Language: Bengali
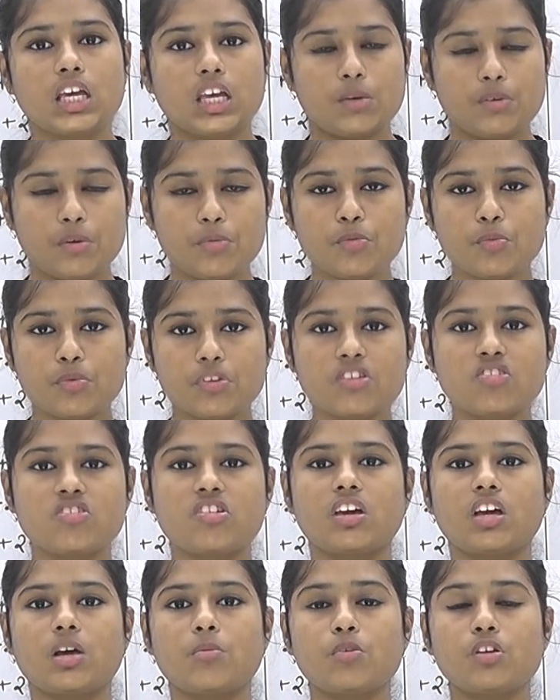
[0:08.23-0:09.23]
এবার আমি তোমাদের
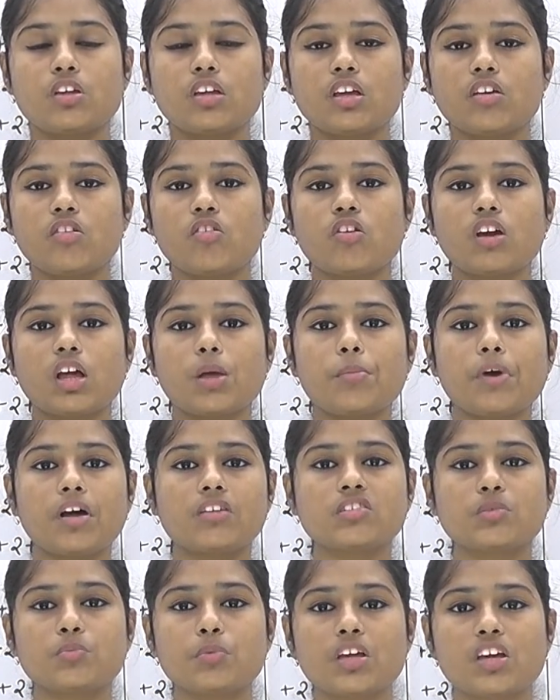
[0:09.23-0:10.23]
শেখাবো কী করে এই
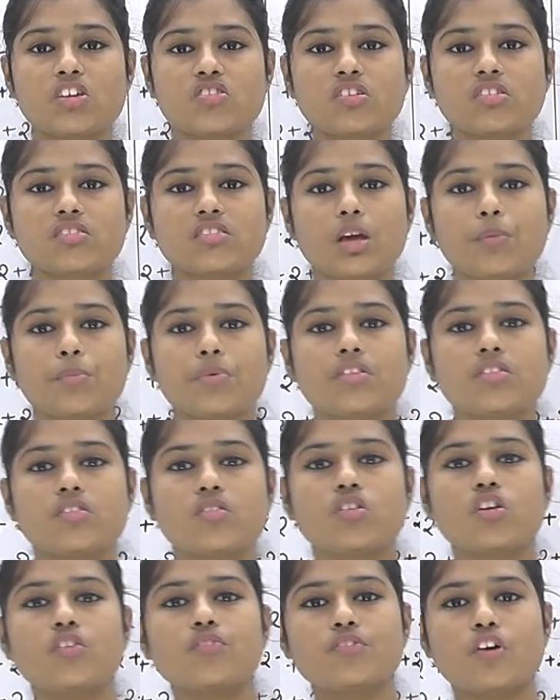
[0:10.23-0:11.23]
মাল্টিপ্লিকেশন
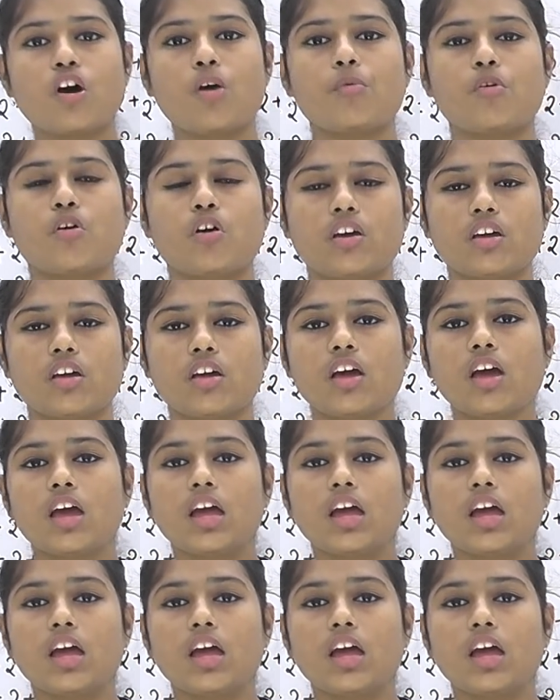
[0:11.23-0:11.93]
টেবিলসগুলো ফর্ম হয়